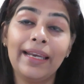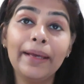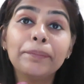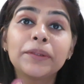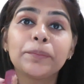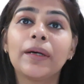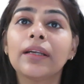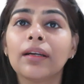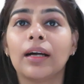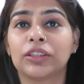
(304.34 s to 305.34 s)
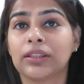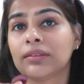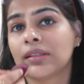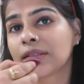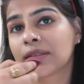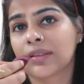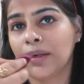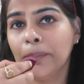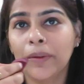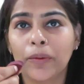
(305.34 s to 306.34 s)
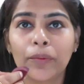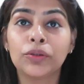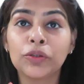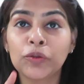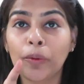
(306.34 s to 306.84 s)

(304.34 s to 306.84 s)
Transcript: लिप्स पर अच्छे से स्क्रब करूँगी तो